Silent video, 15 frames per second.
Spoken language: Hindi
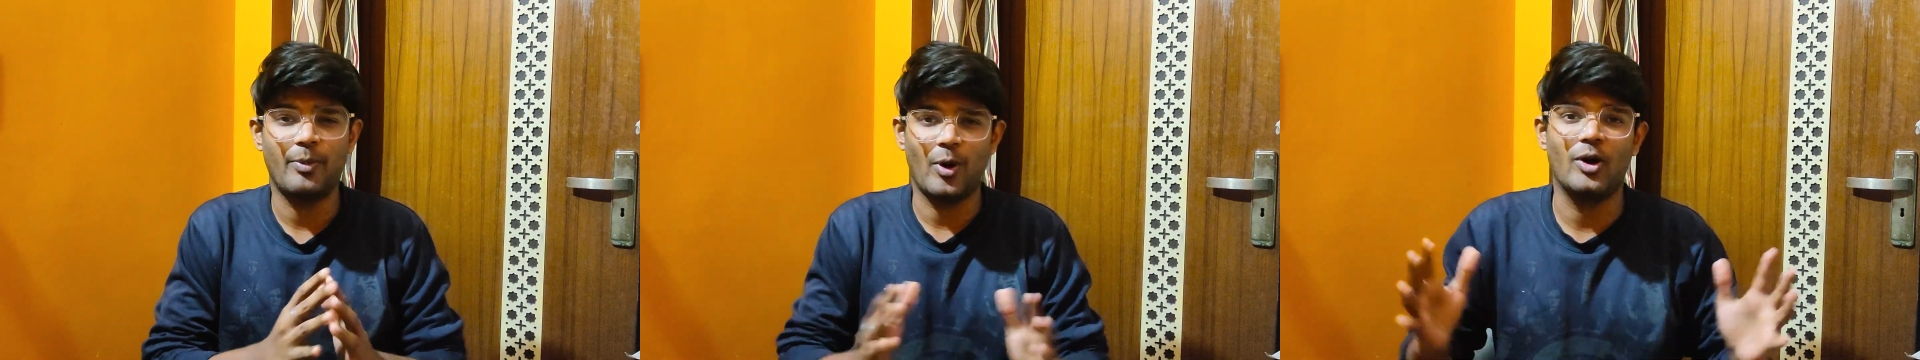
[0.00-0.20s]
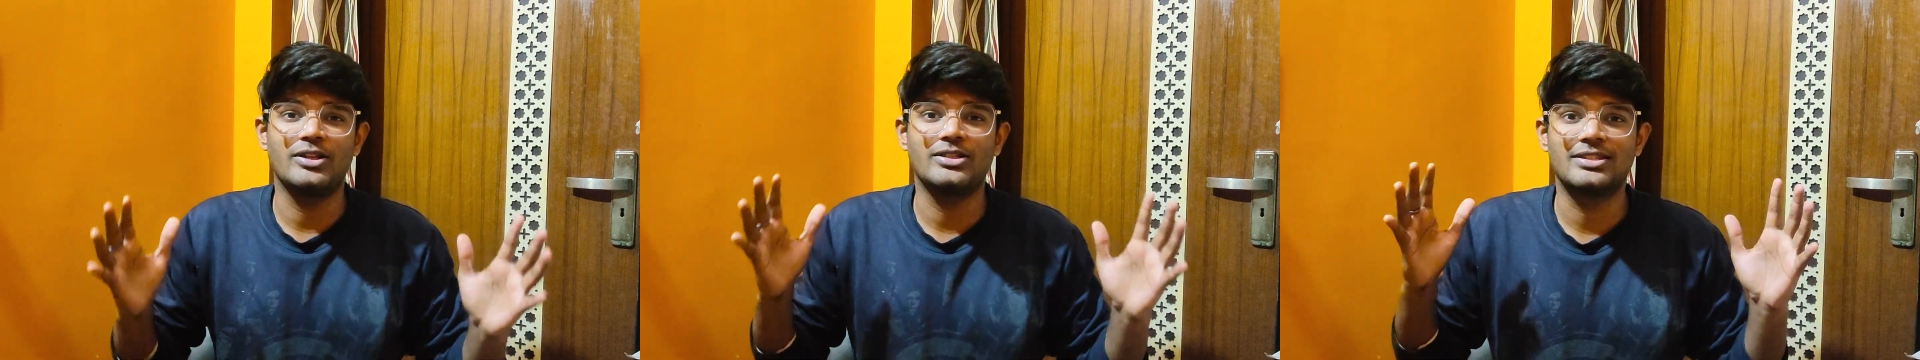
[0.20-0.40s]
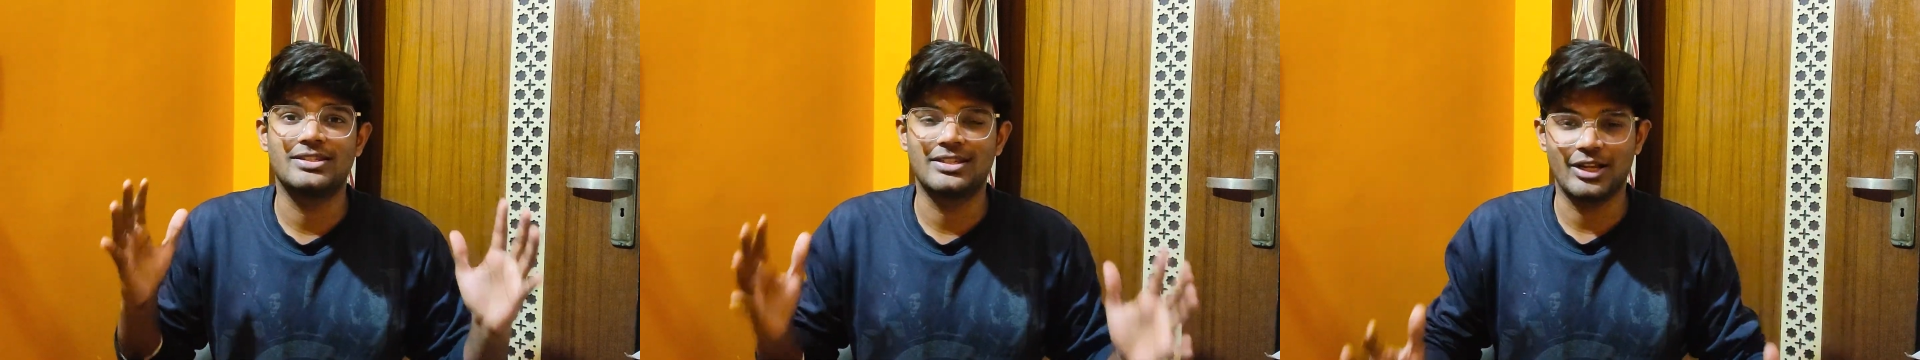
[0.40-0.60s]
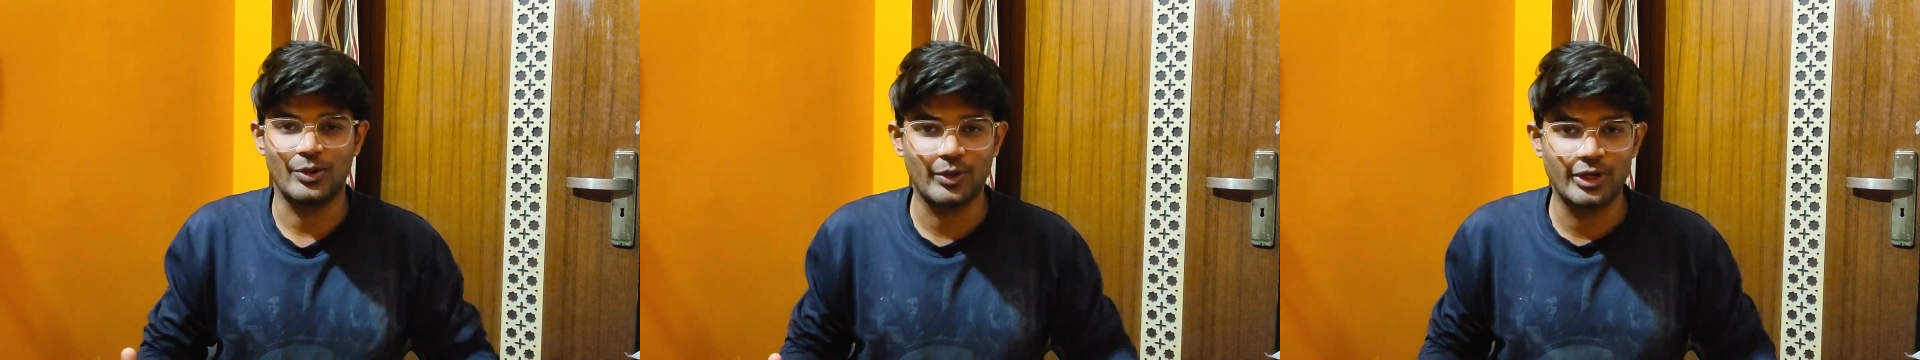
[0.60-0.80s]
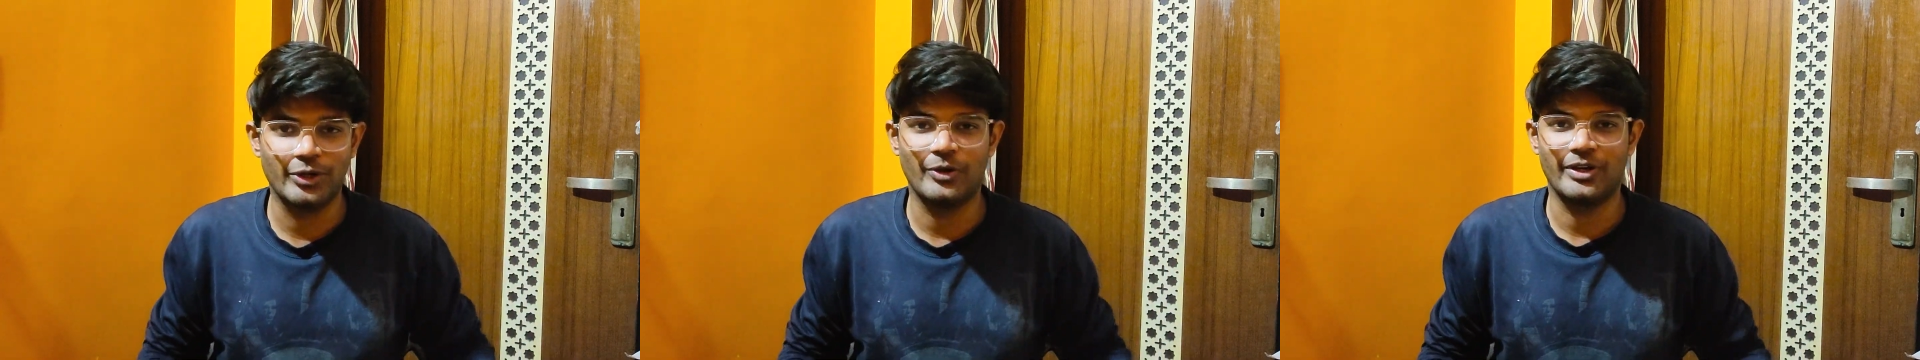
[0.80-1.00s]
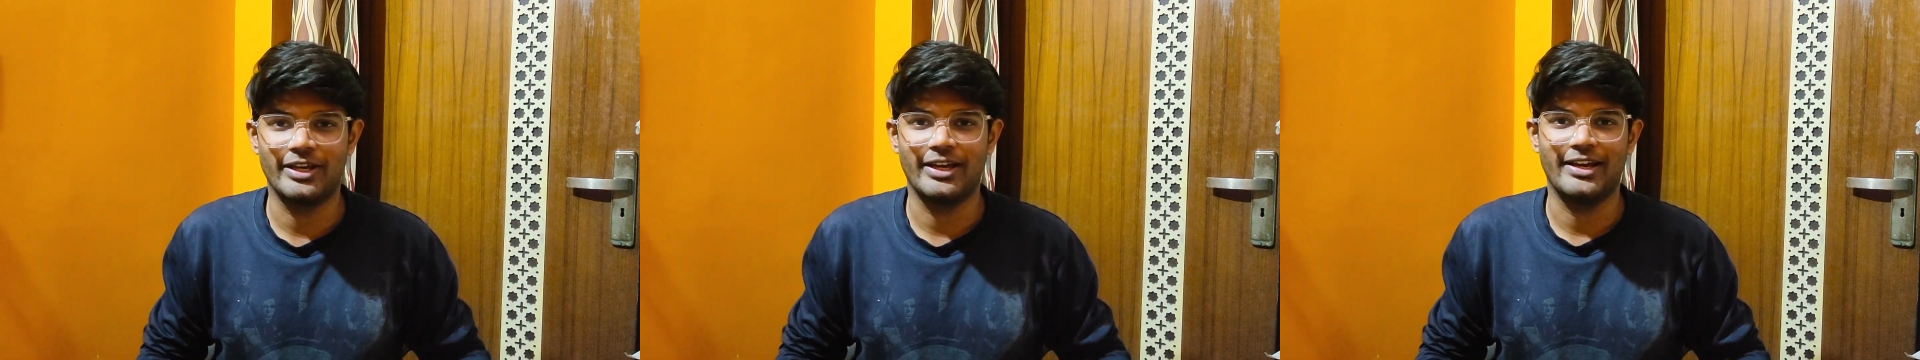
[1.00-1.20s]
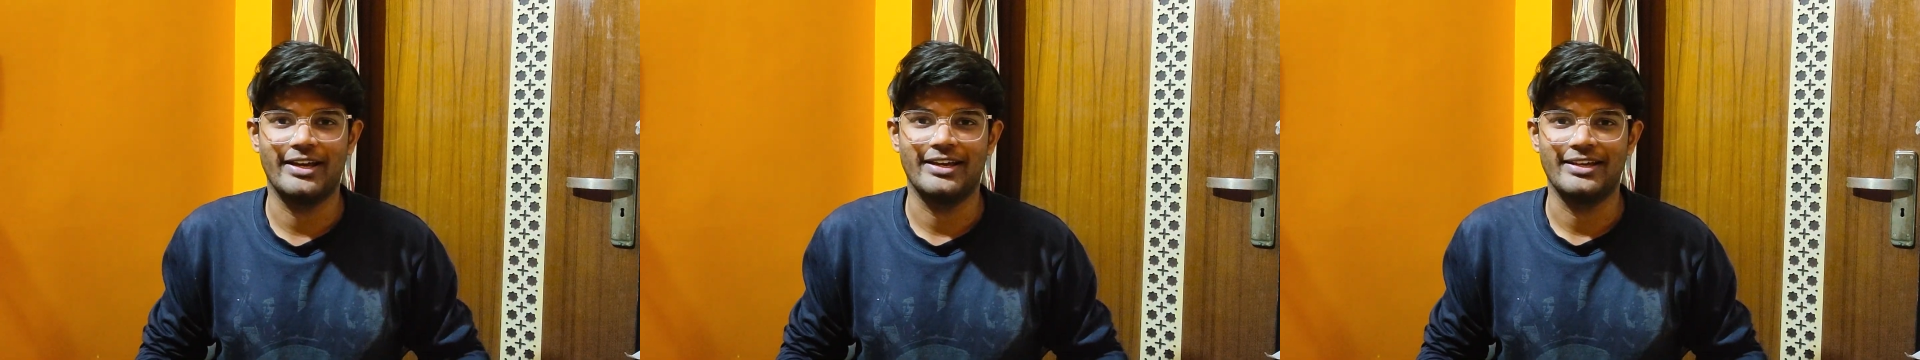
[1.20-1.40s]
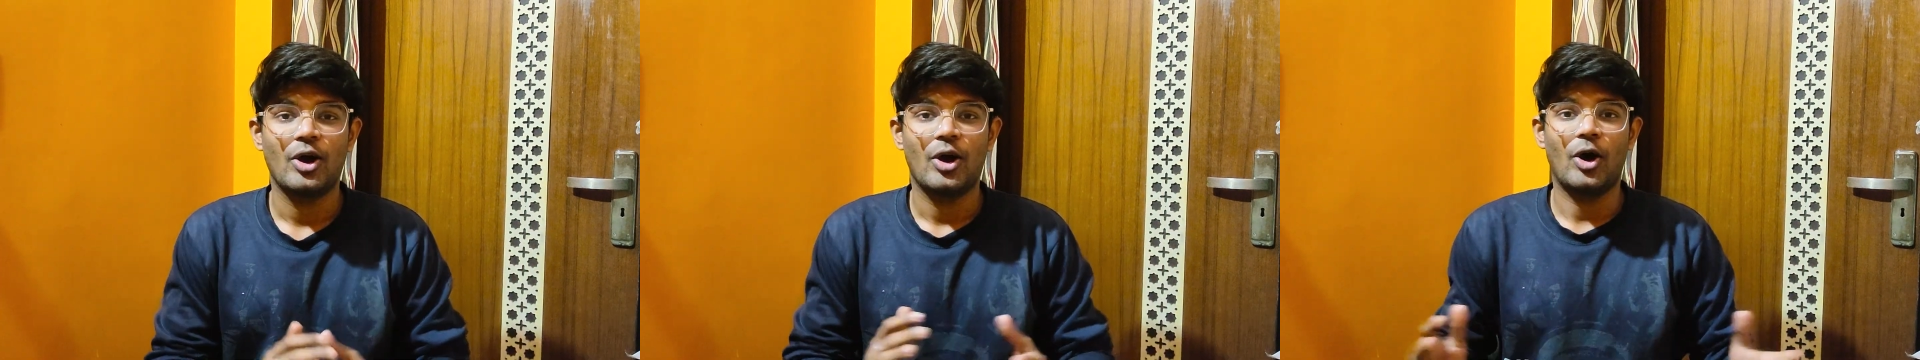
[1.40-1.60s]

बहुत जरूरी हो गया है